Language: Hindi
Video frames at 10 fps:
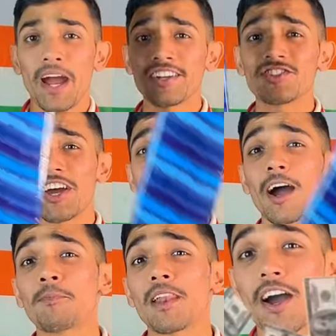बैट चाहे
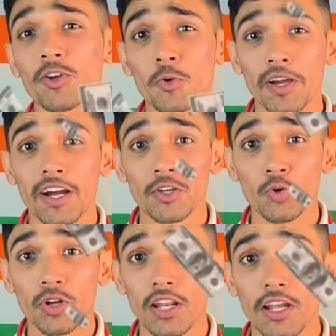आप लाख रुपए का
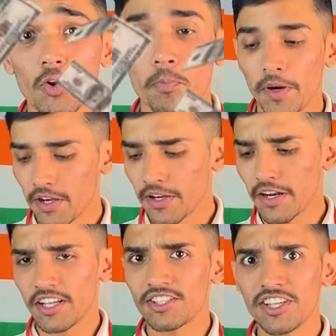क्यों ना ले लो पर
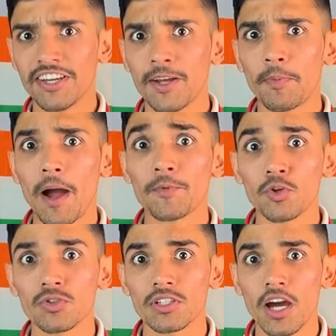अगर अच्छी ग्रिप आप
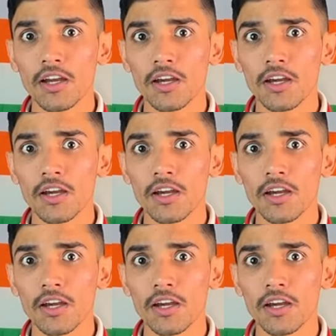यूज ना